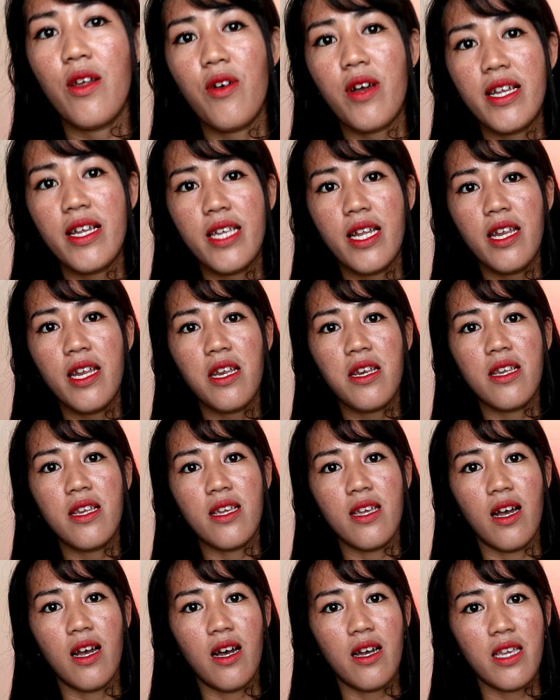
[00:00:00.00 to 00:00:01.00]
Oke, jadi ini
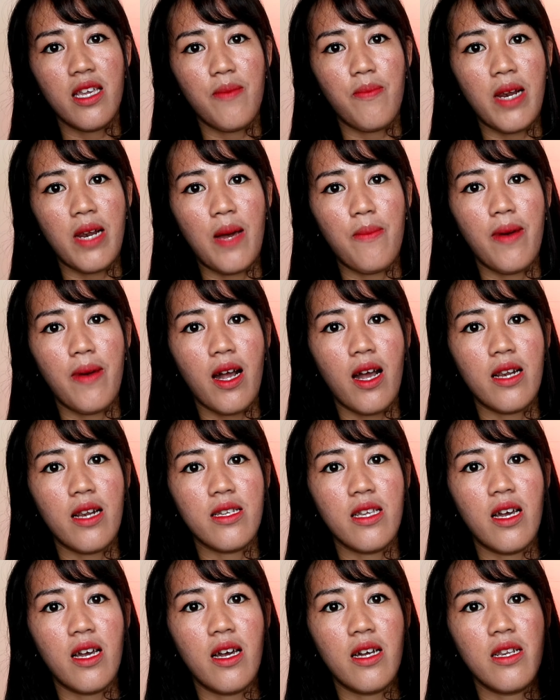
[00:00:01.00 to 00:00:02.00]
dia ya
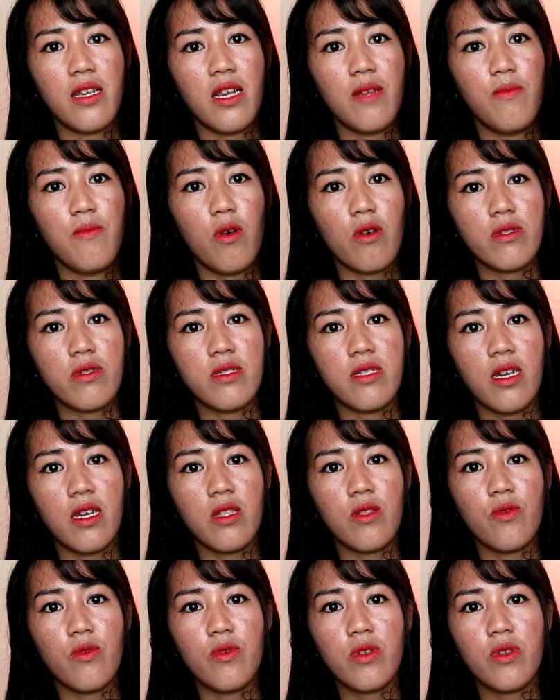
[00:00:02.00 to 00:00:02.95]
penampakannya dari boxnya itu